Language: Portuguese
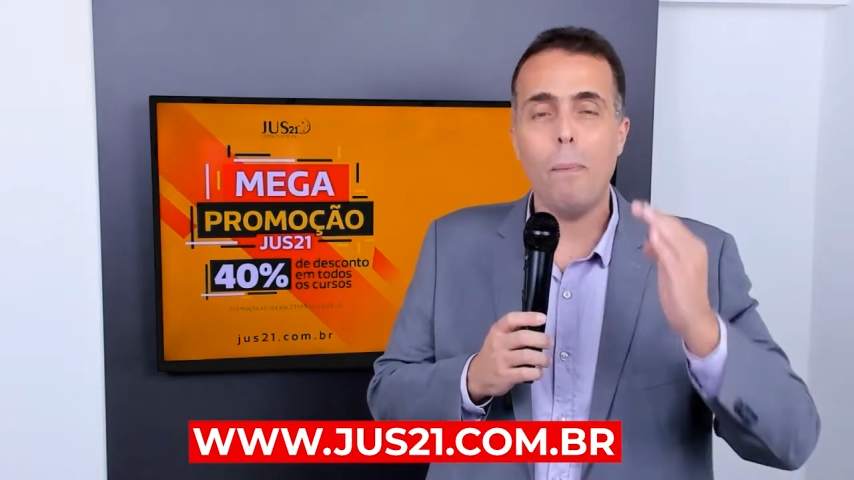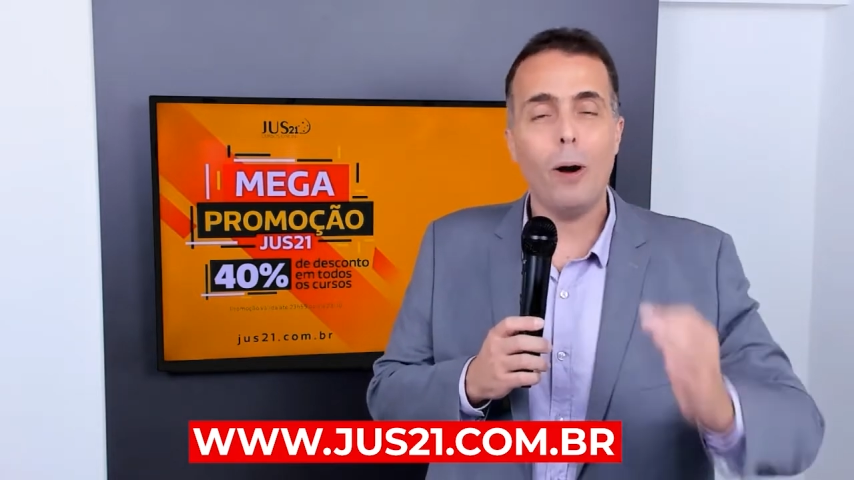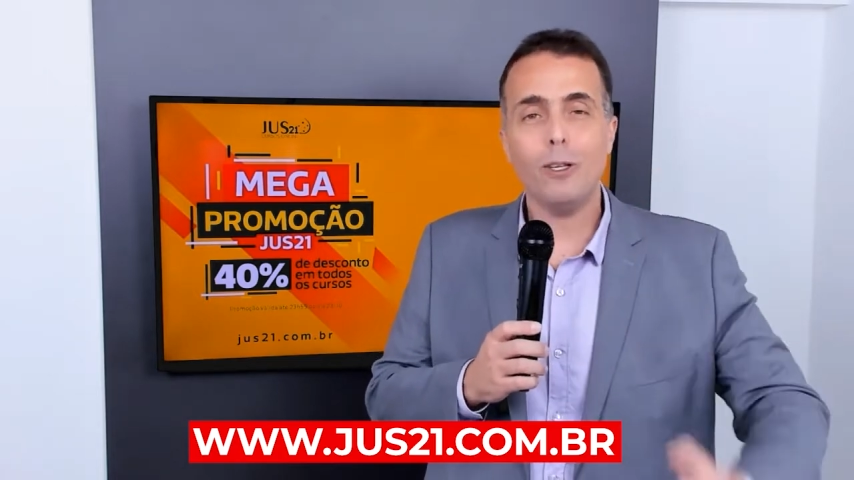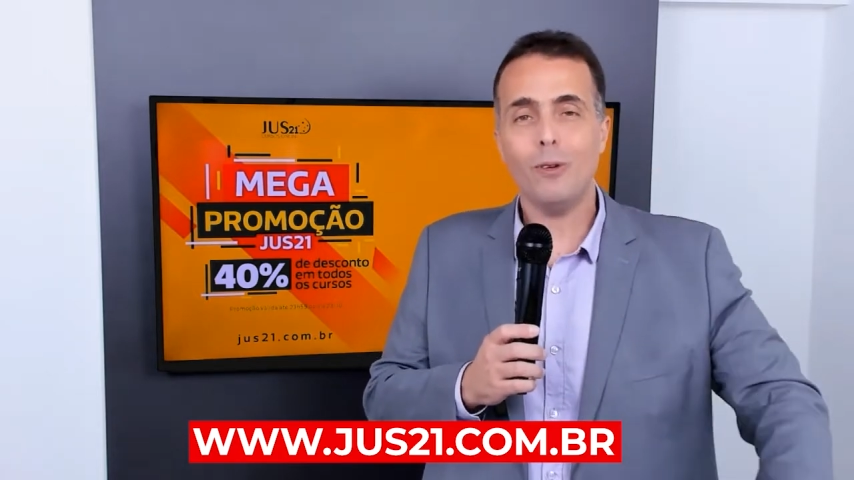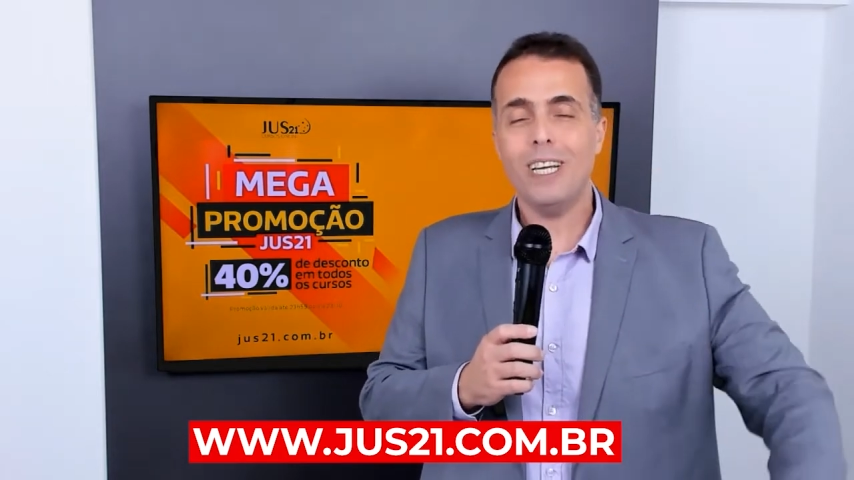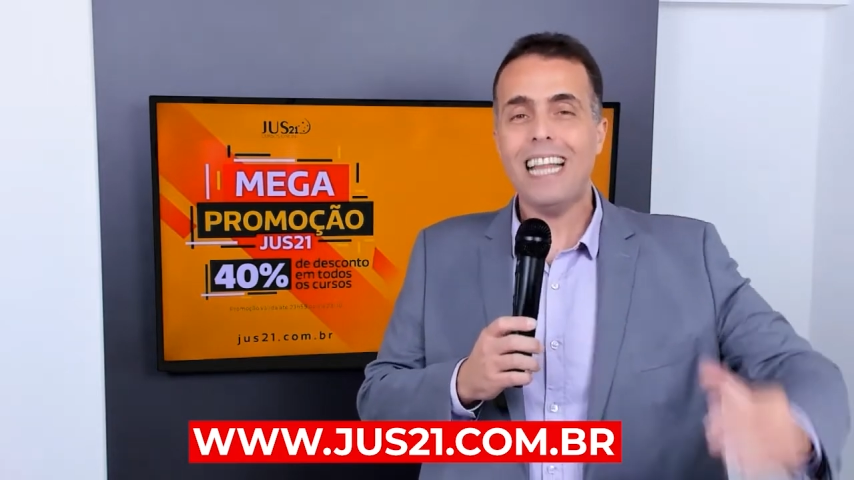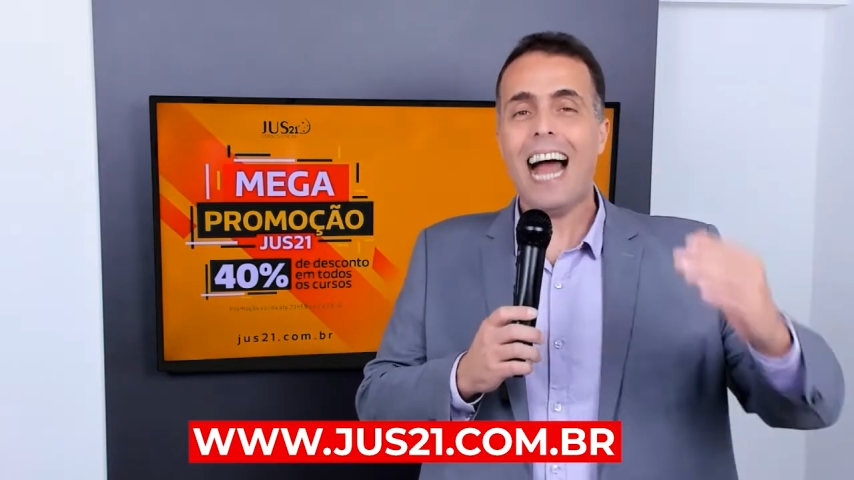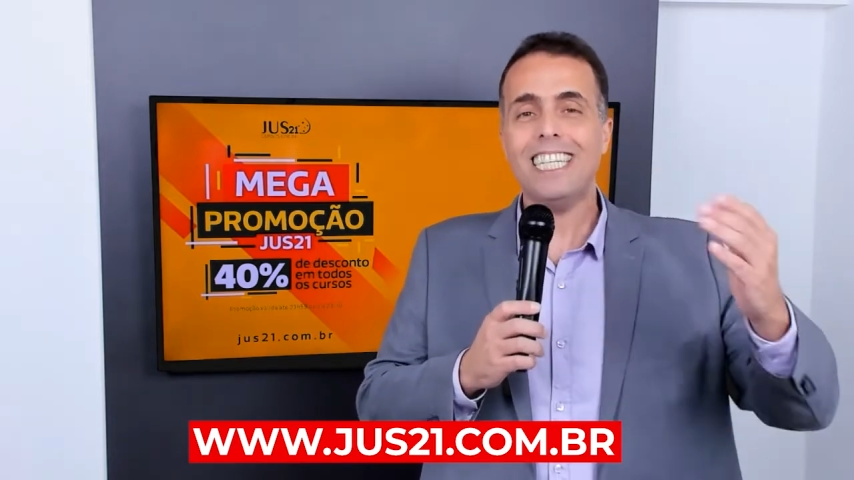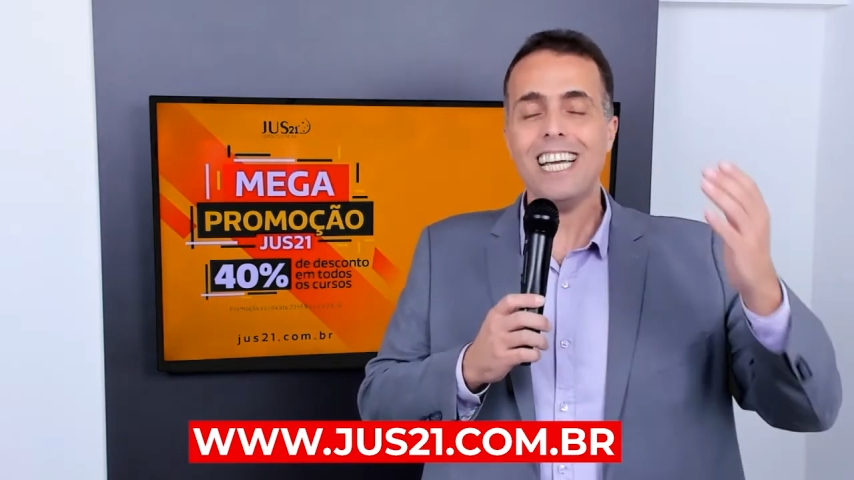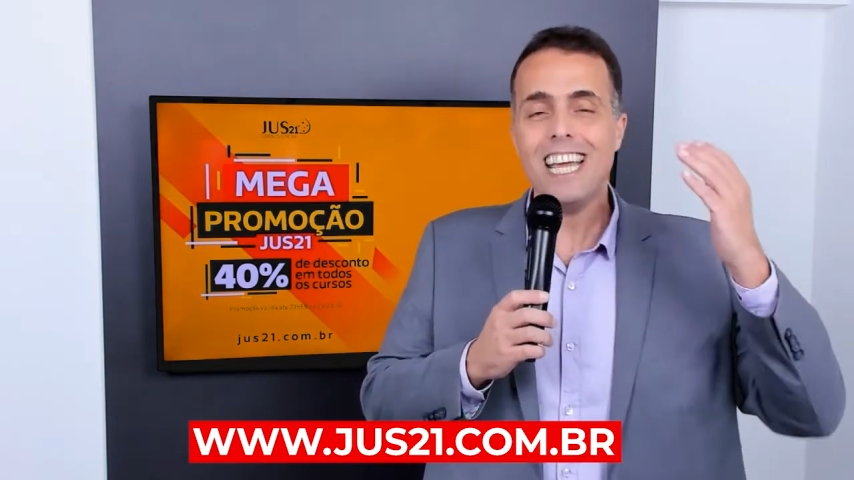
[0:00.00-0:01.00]

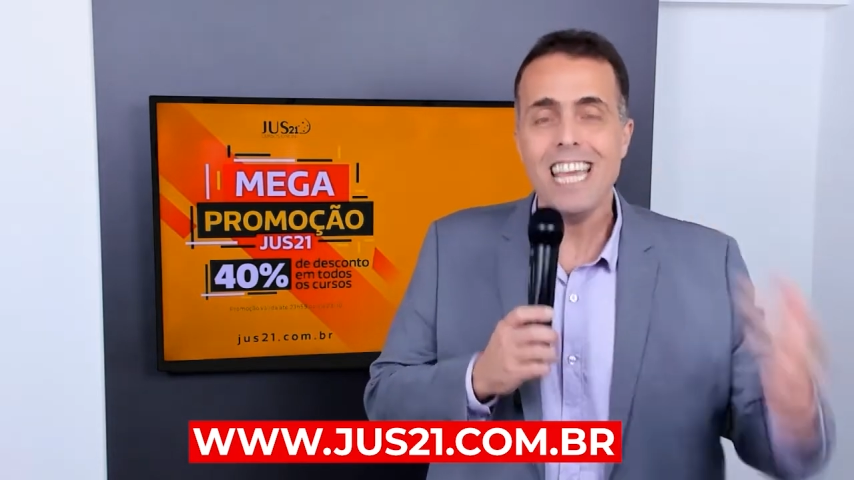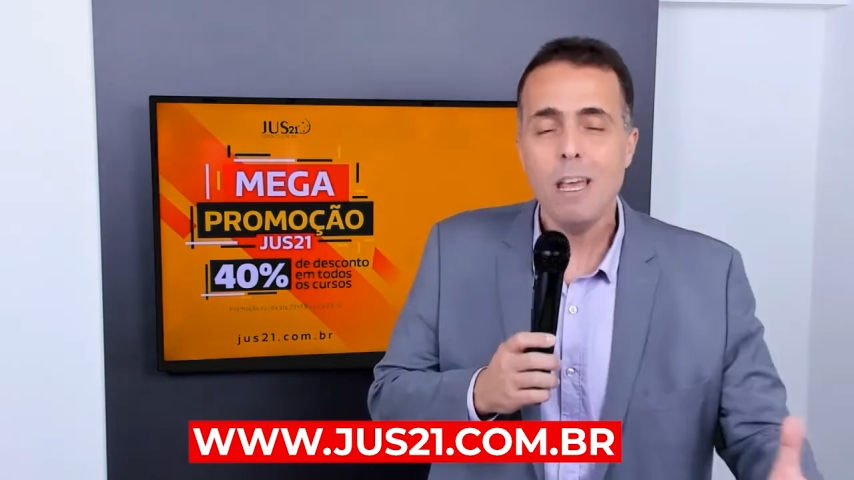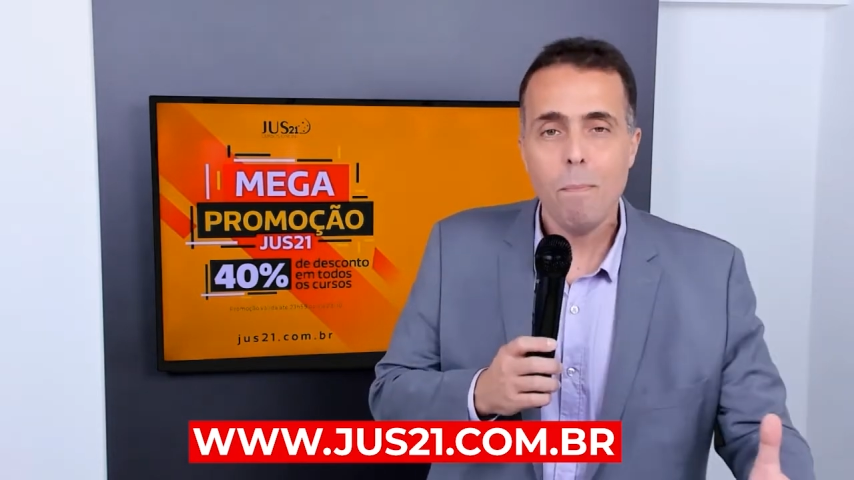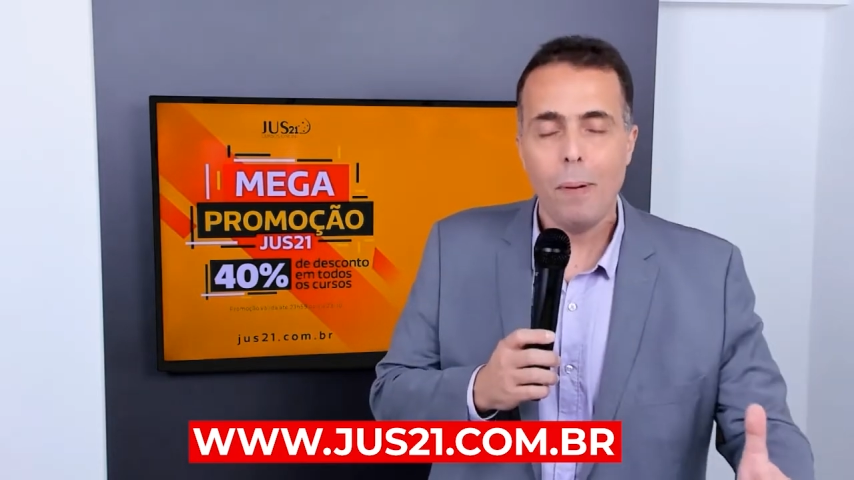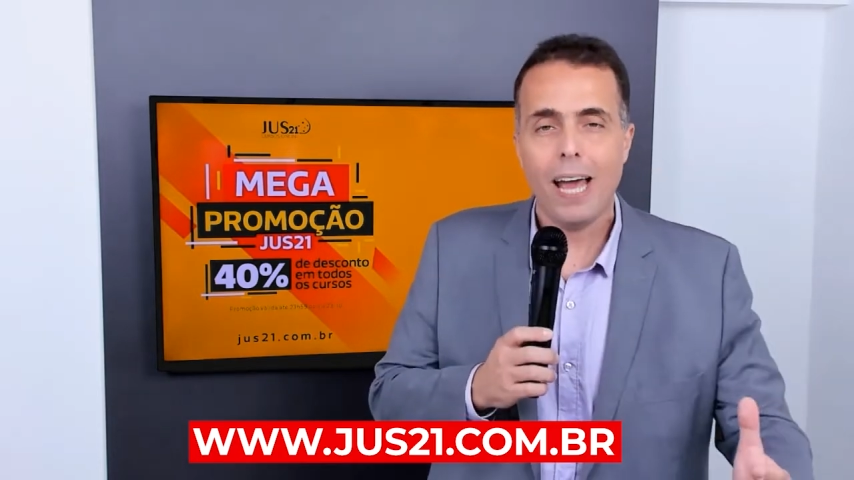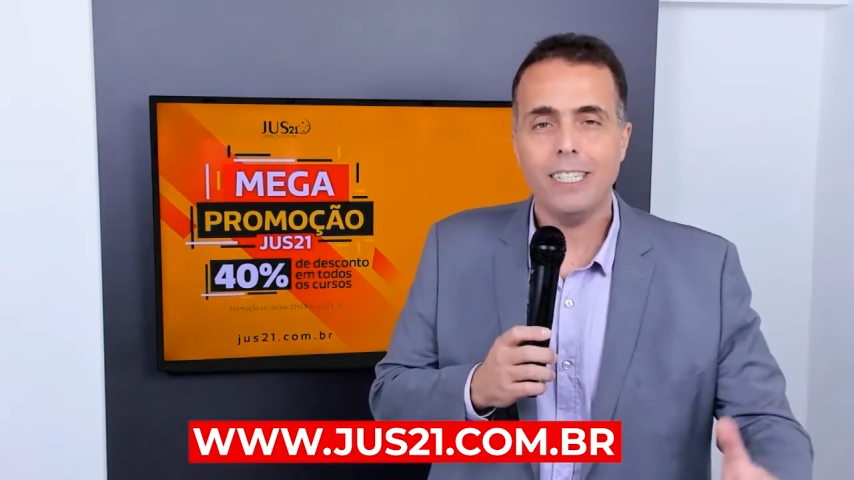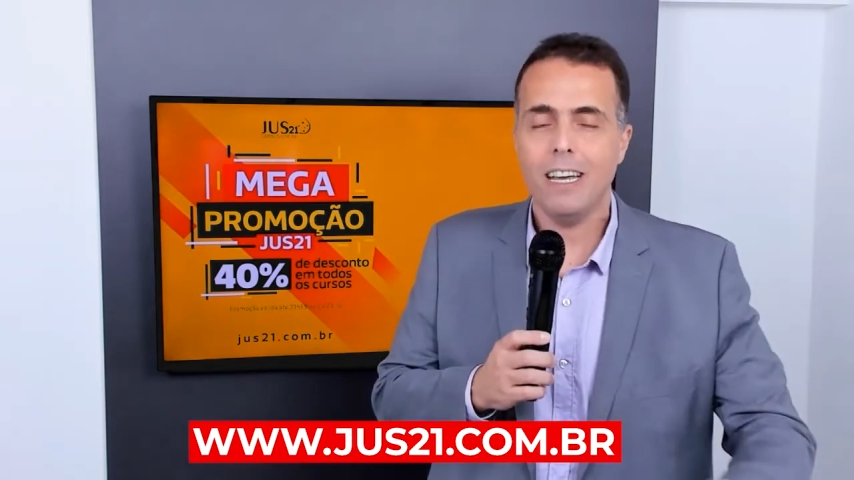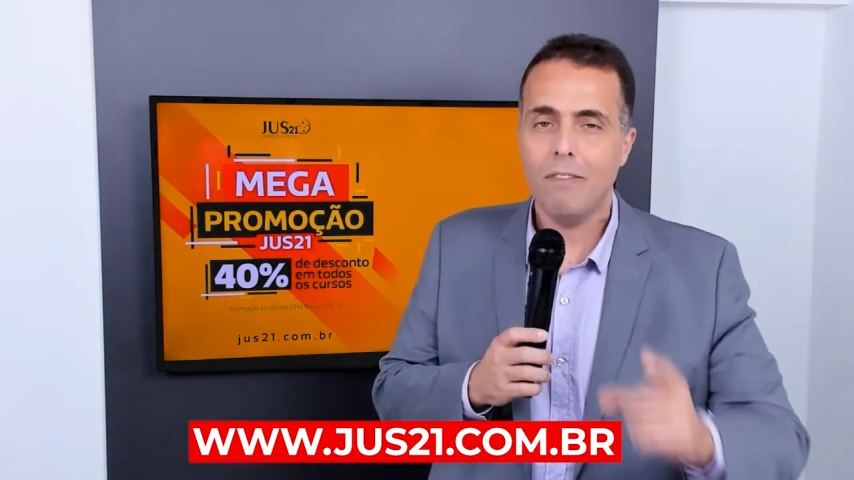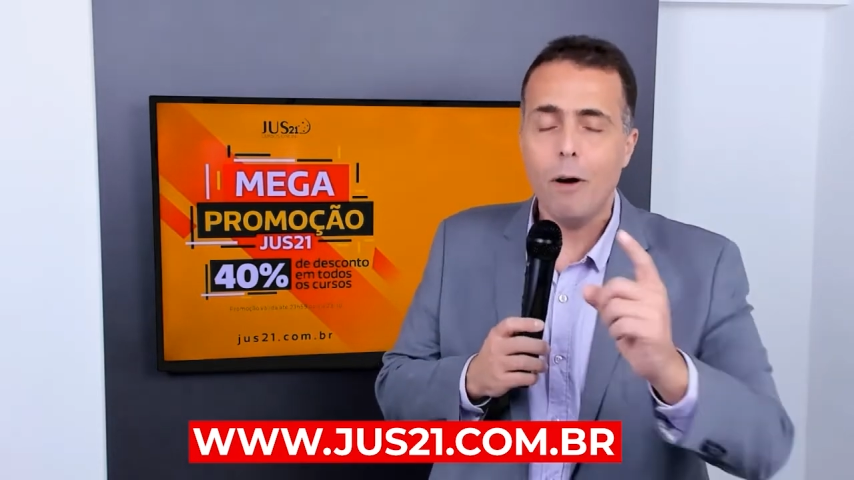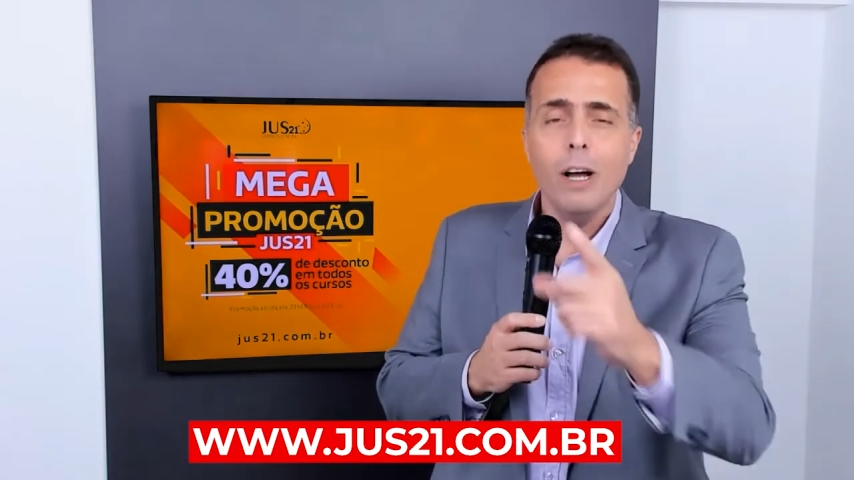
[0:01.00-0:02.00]
oportunidade
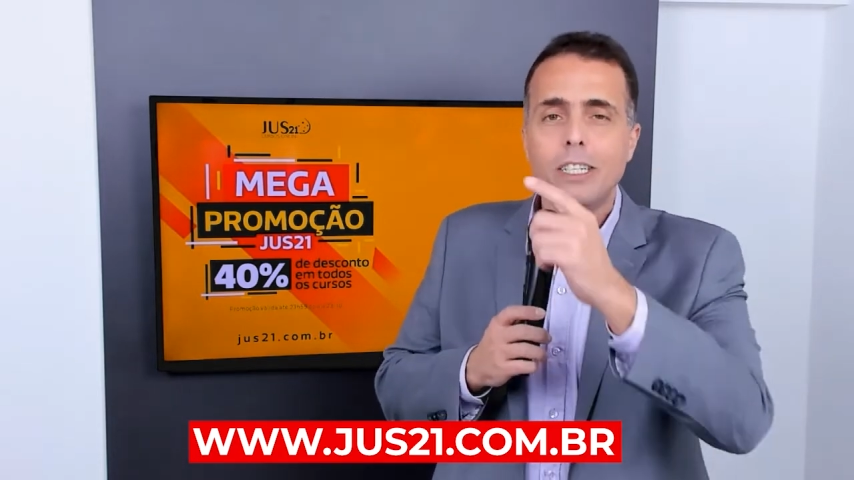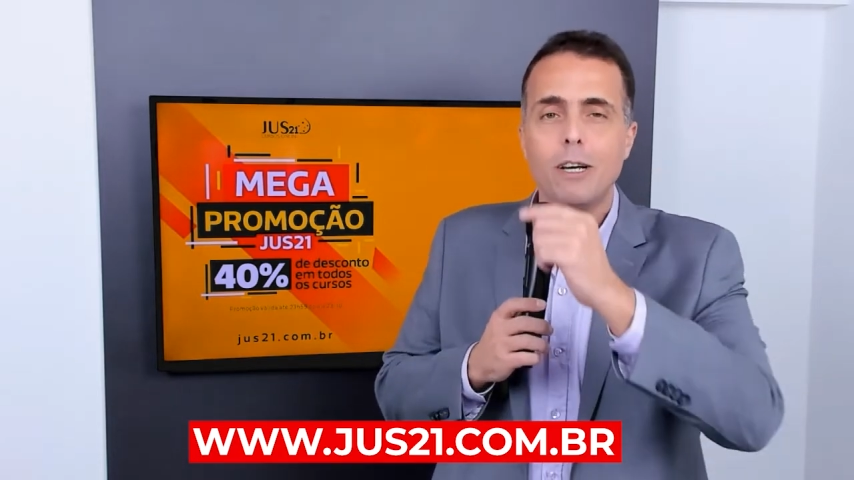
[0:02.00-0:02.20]
imperdível